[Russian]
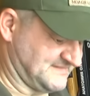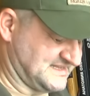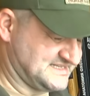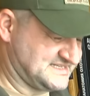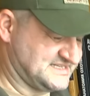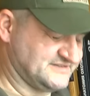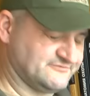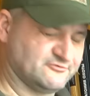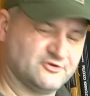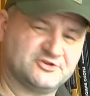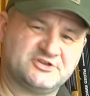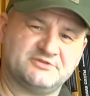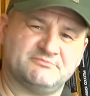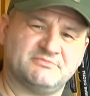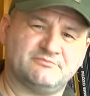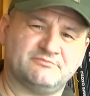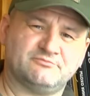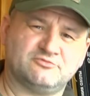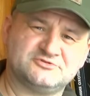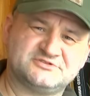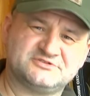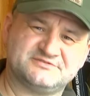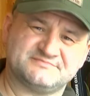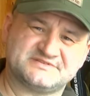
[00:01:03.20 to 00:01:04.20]
сегодня мы
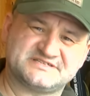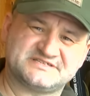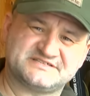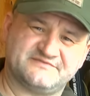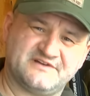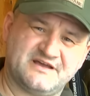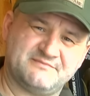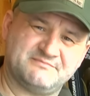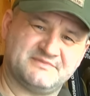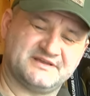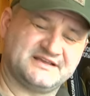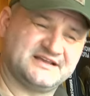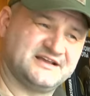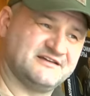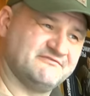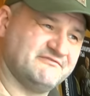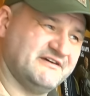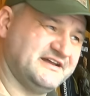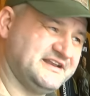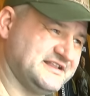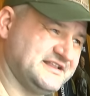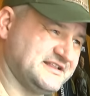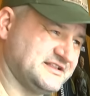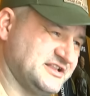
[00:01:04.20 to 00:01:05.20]
будем с вами
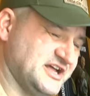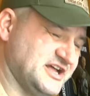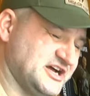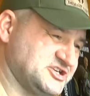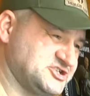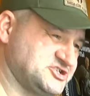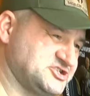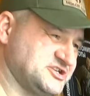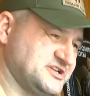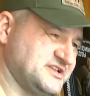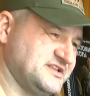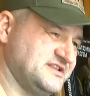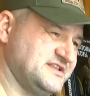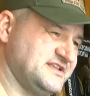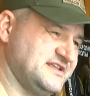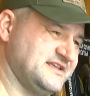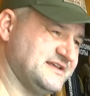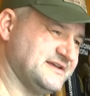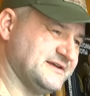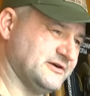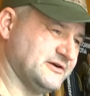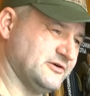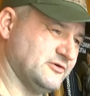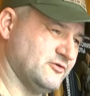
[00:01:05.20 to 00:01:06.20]
говорить даже
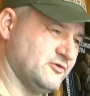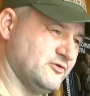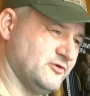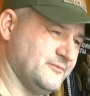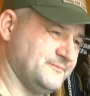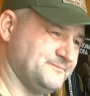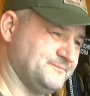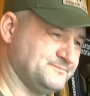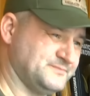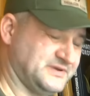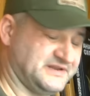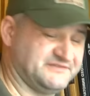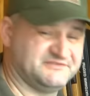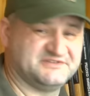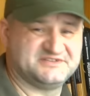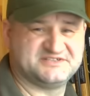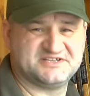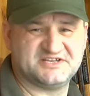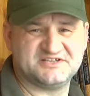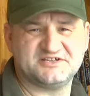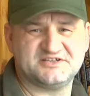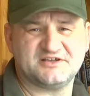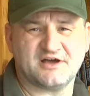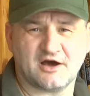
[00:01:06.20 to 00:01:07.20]
не о
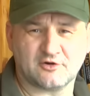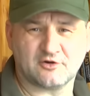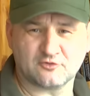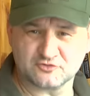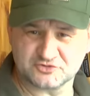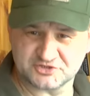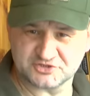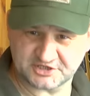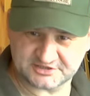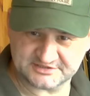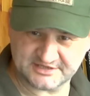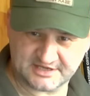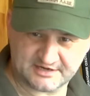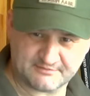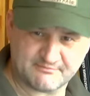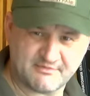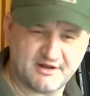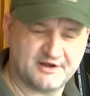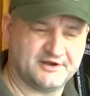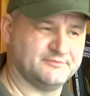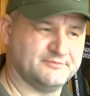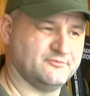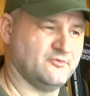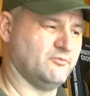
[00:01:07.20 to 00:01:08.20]
приведении оружия к
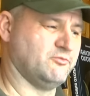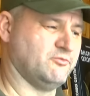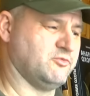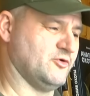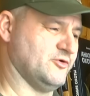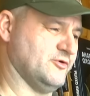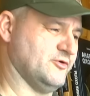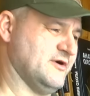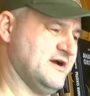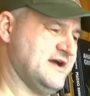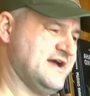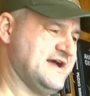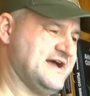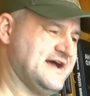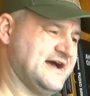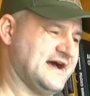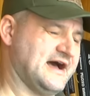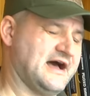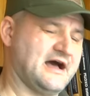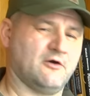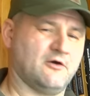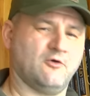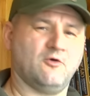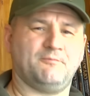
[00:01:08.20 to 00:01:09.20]
нормальному бою,
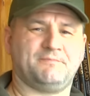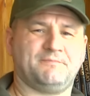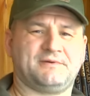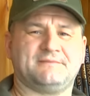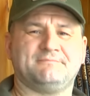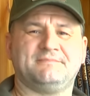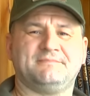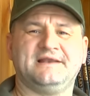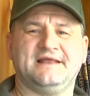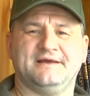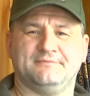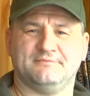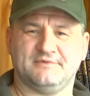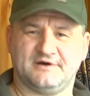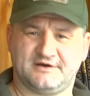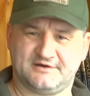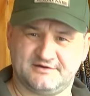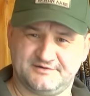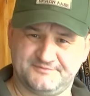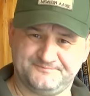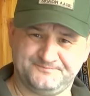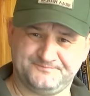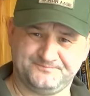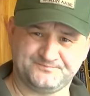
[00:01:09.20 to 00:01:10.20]
а о
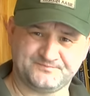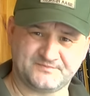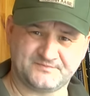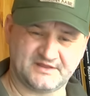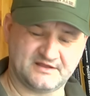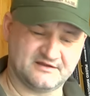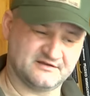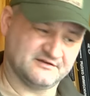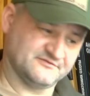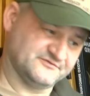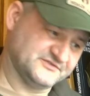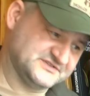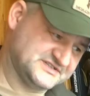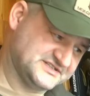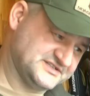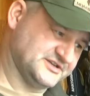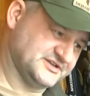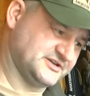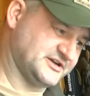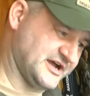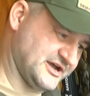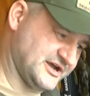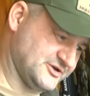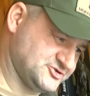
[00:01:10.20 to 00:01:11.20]
проблемах, а,
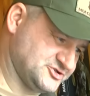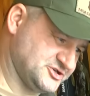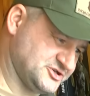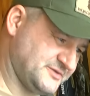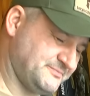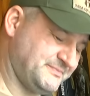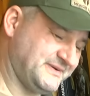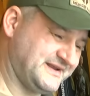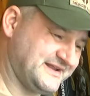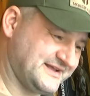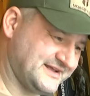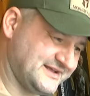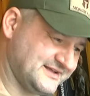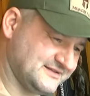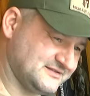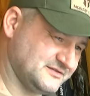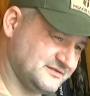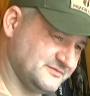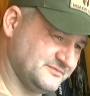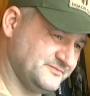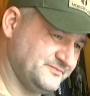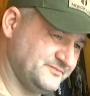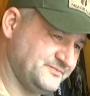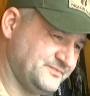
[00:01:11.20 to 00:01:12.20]
возникающих при
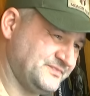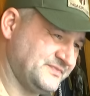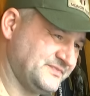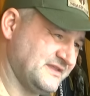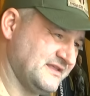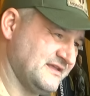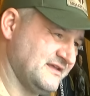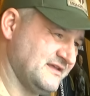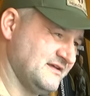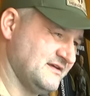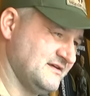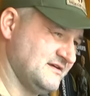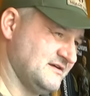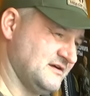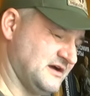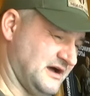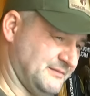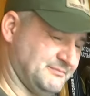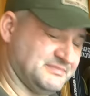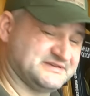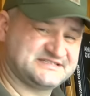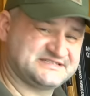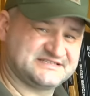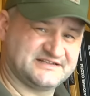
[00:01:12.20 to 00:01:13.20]
этом,
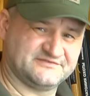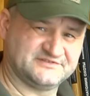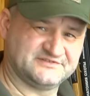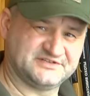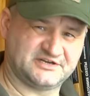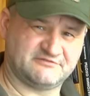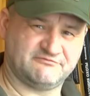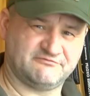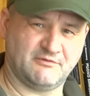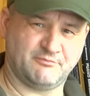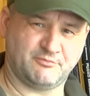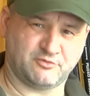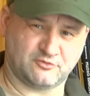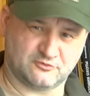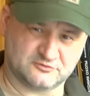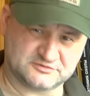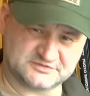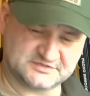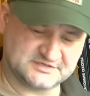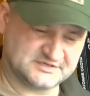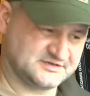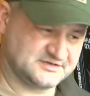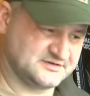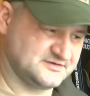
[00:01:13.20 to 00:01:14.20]
об основных
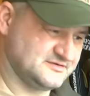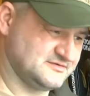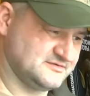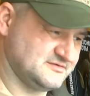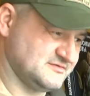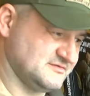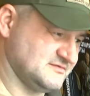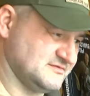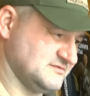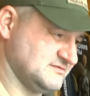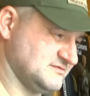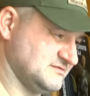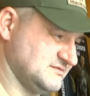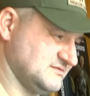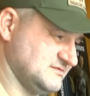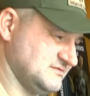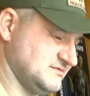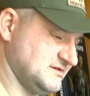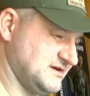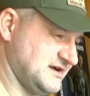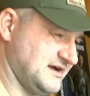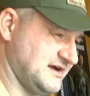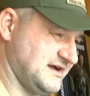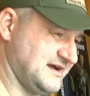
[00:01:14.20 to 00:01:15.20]
вопросах,
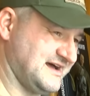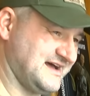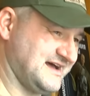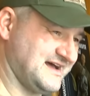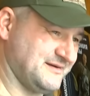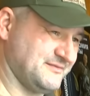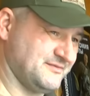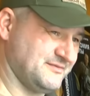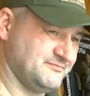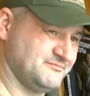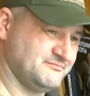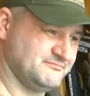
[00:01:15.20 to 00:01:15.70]
э, о